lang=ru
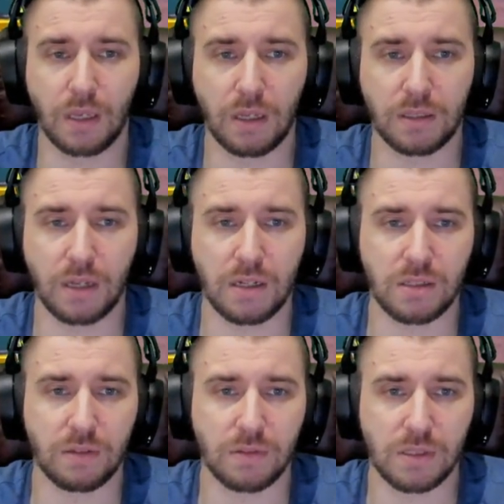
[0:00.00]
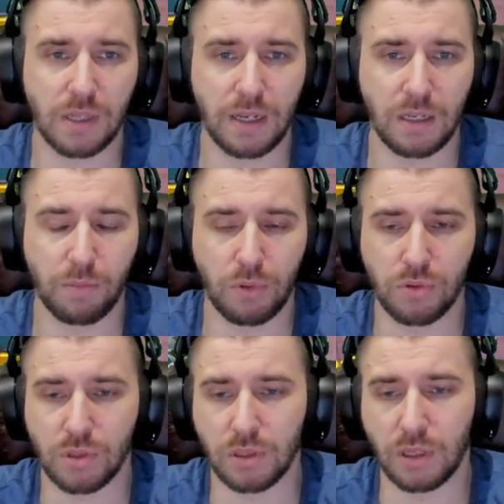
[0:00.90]
от каждого здания
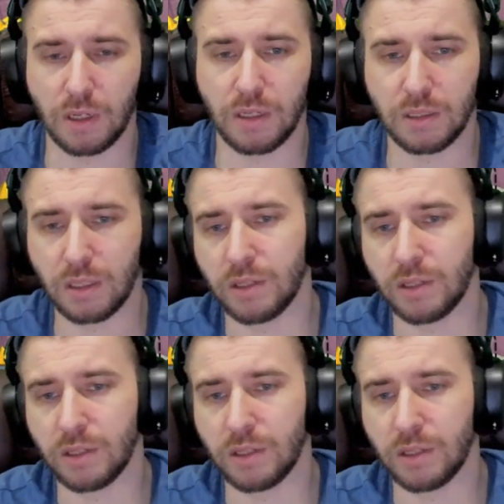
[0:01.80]
плюс одна клетка